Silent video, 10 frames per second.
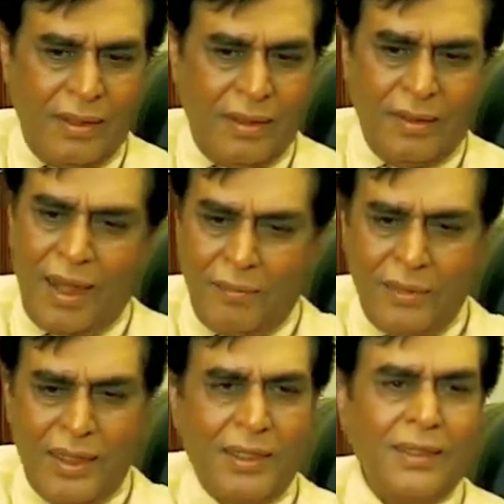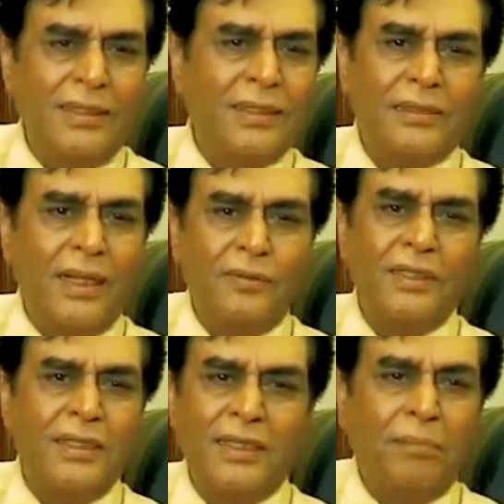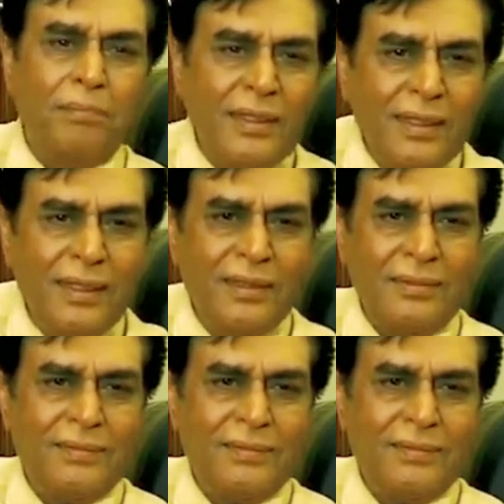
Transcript: ना मेरी किसी के साथ वैसी कंपनी है